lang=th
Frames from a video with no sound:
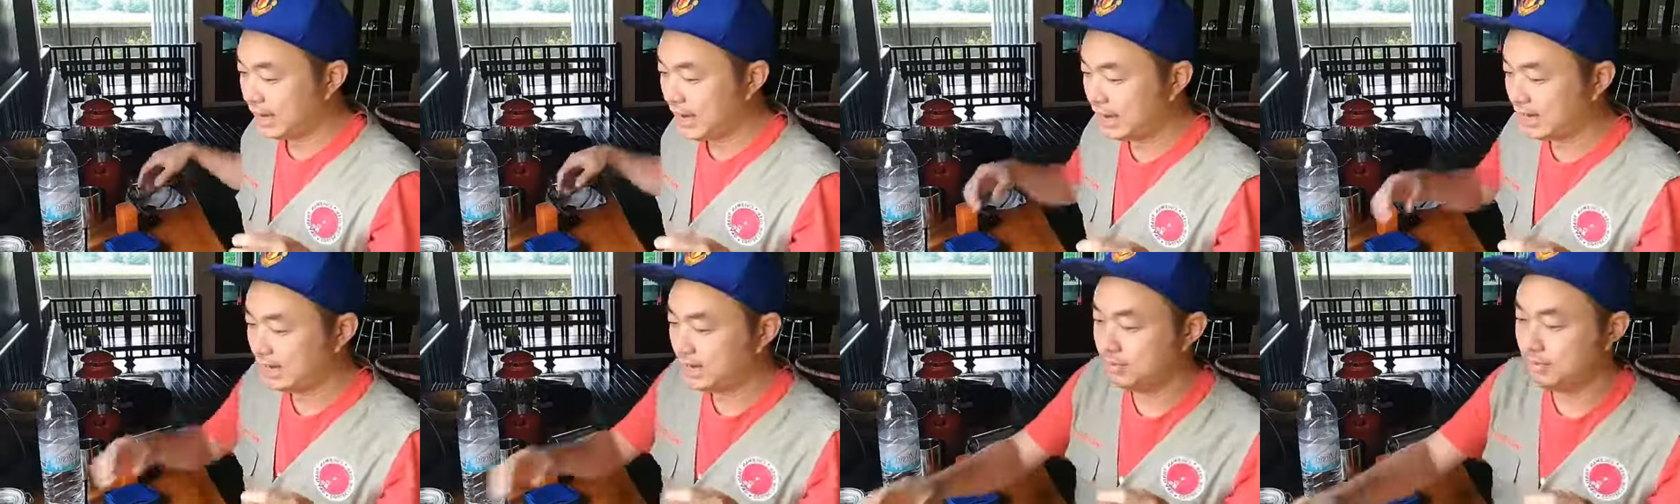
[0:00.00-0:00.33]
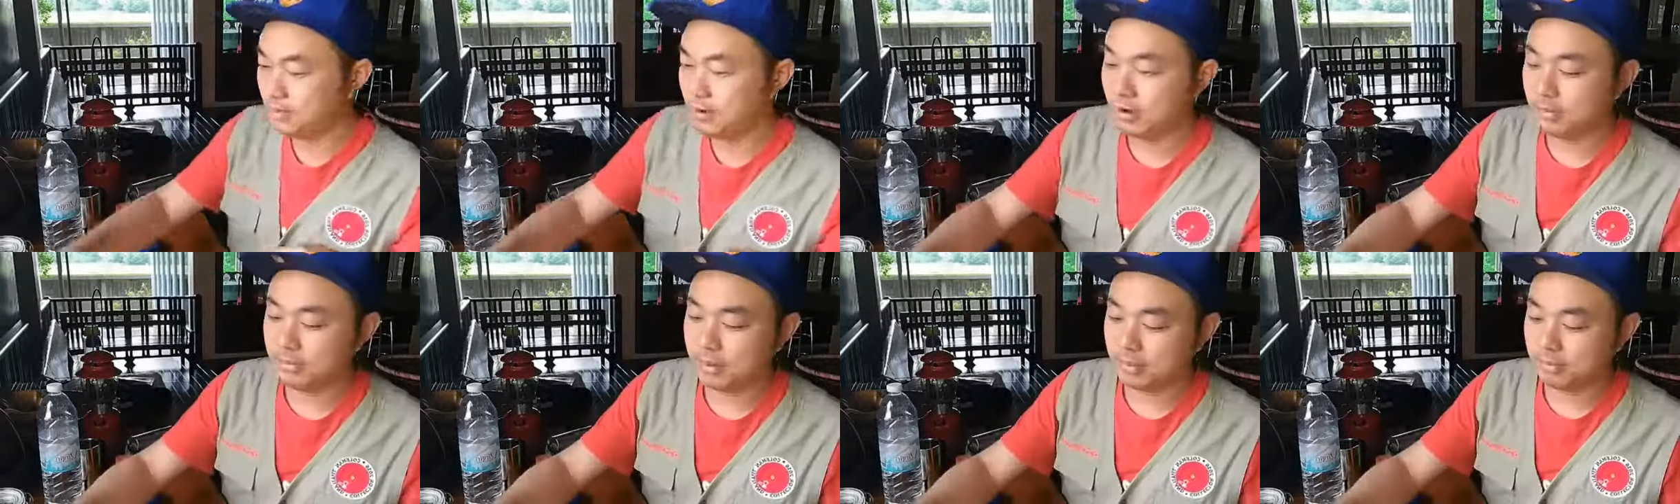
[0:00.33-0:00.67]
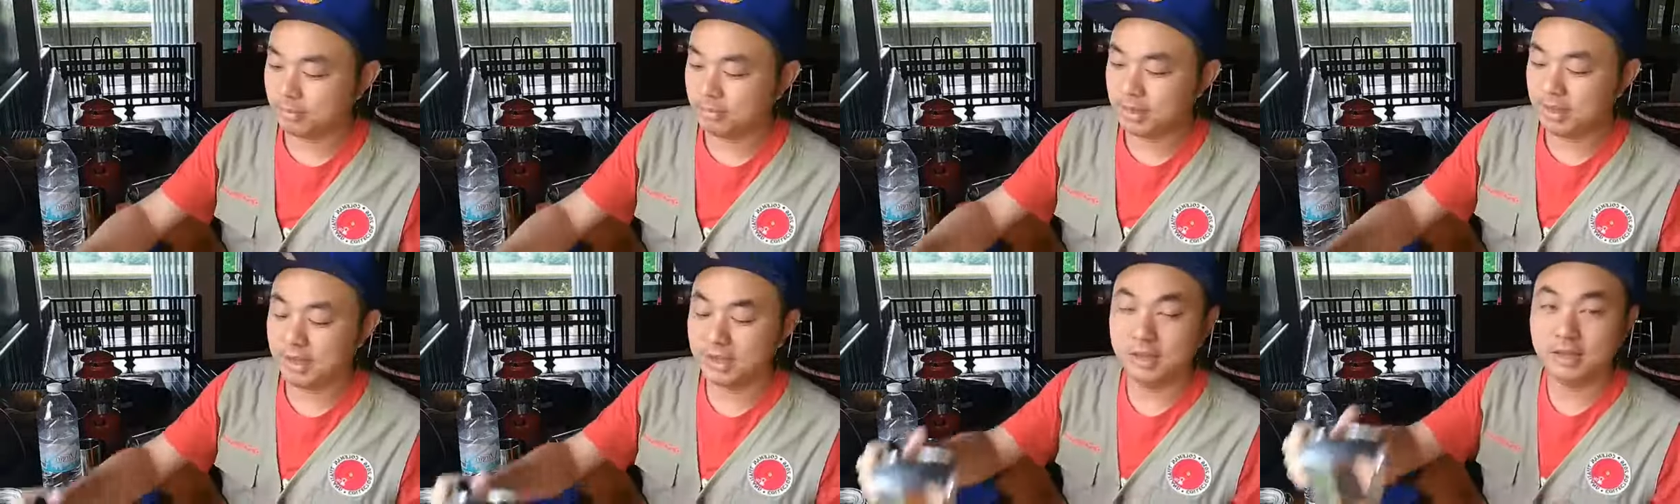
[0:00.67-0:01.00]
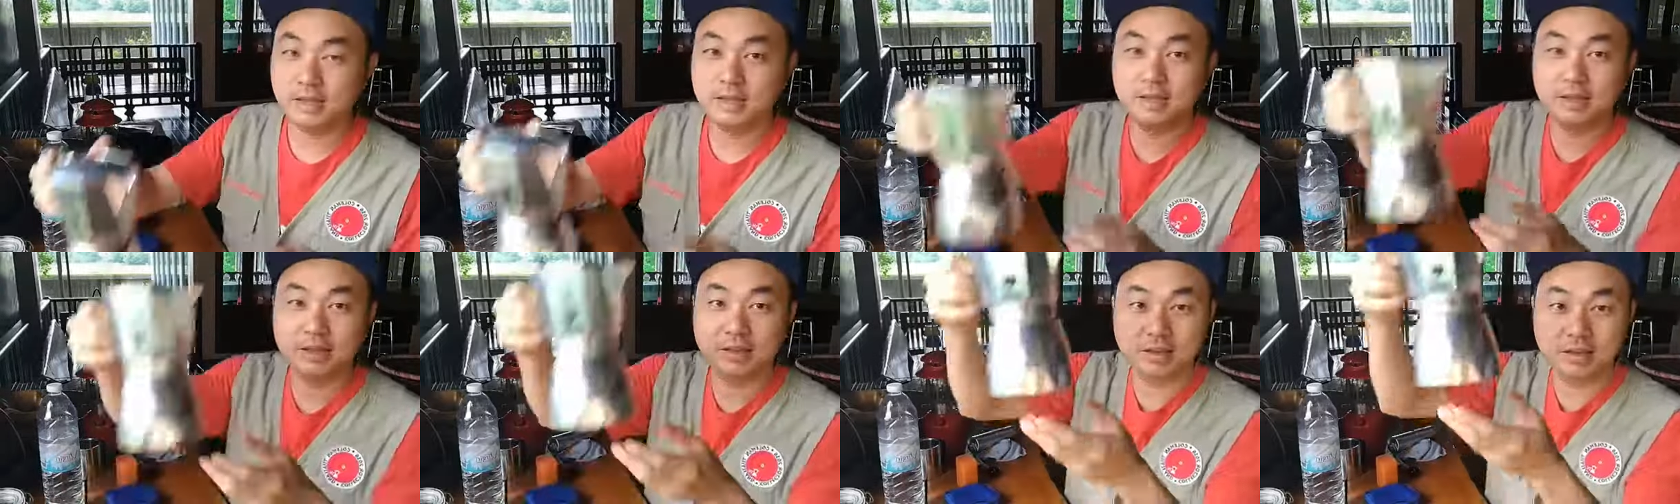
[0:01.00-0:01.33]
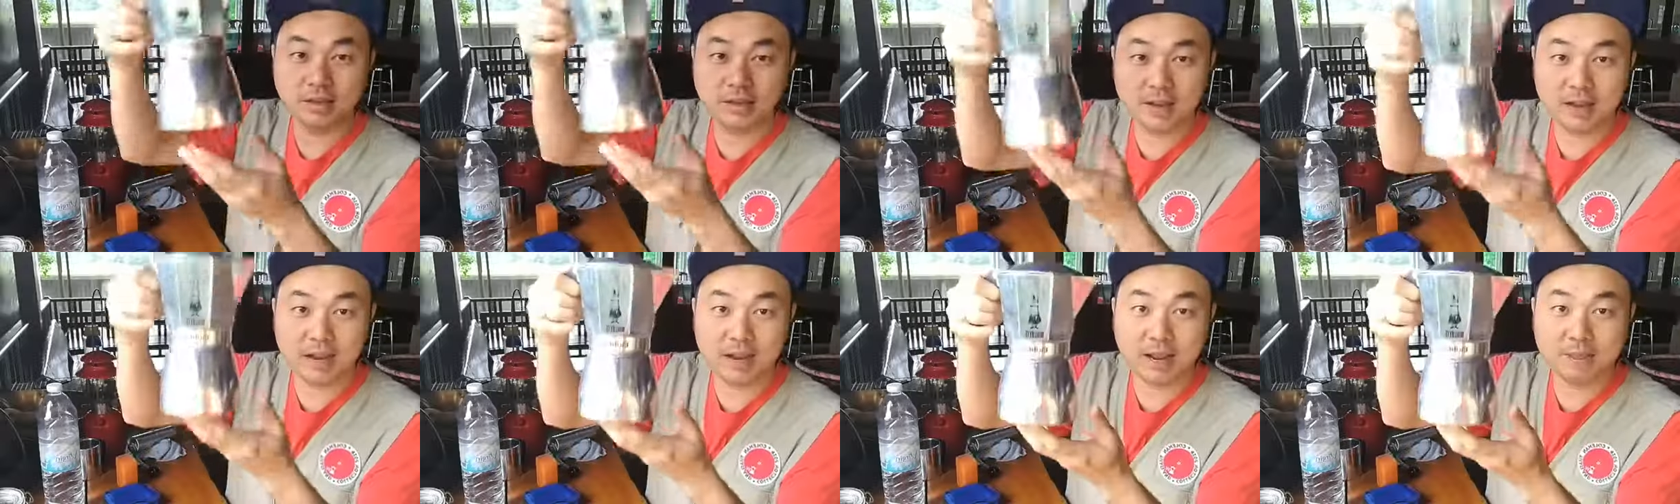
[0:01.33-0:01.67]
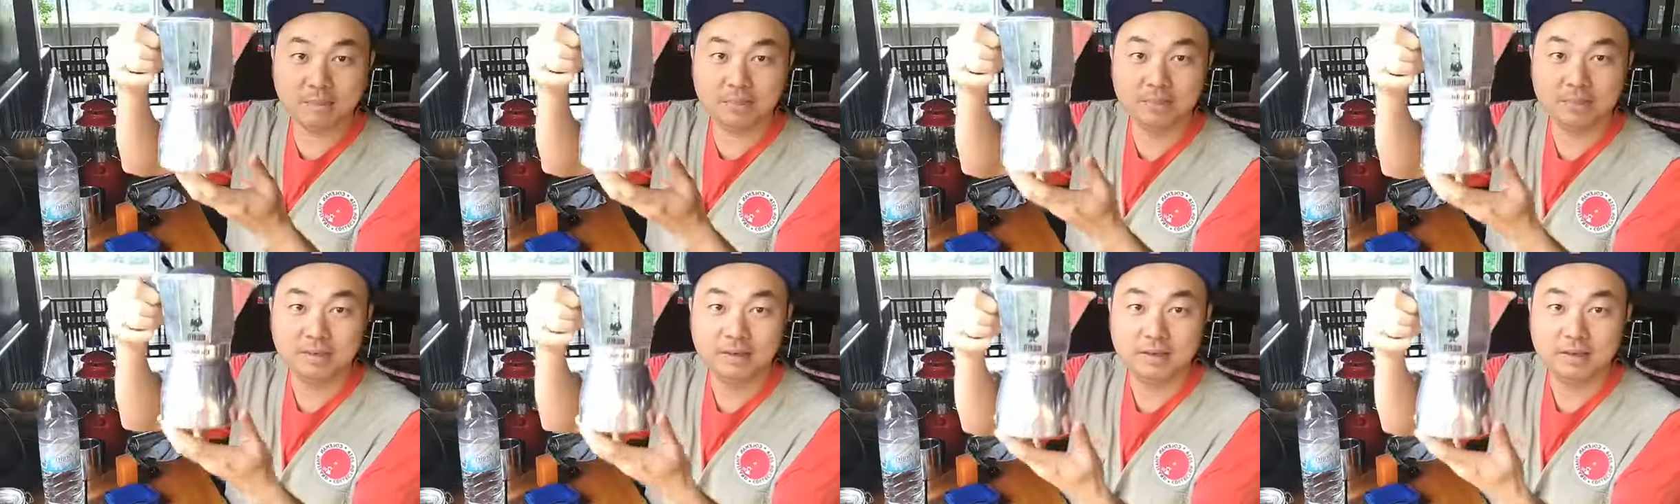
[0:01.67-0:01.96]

แรกเลยหม้อแบบนี้นะครับ